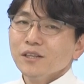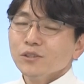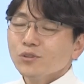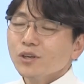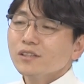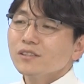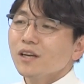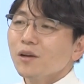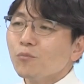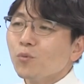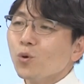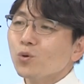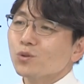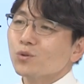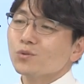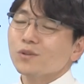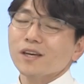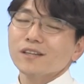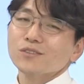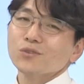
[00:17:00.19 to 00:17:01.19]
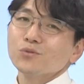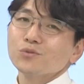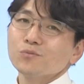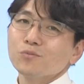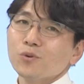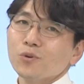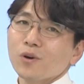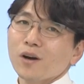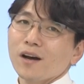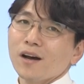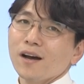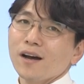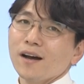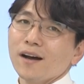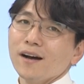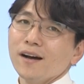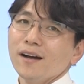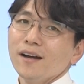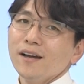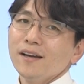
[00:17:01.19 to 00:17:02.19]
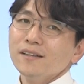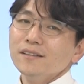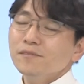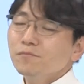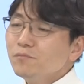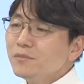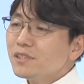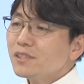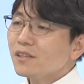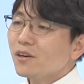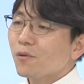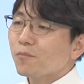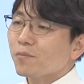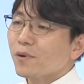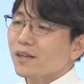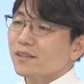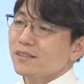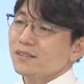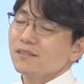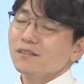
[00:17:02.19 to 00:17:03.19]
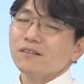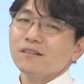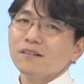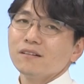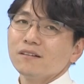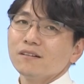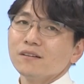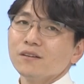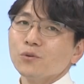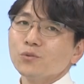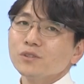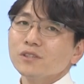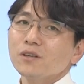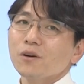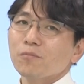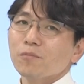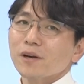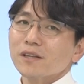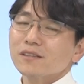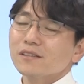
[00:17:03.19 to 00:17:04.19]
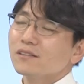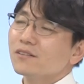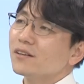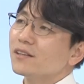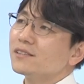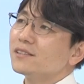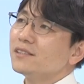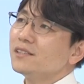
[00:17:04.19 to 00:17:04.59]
최근에 모 또 대선 후보가 음식업 같은 거, 요식업 같은 거에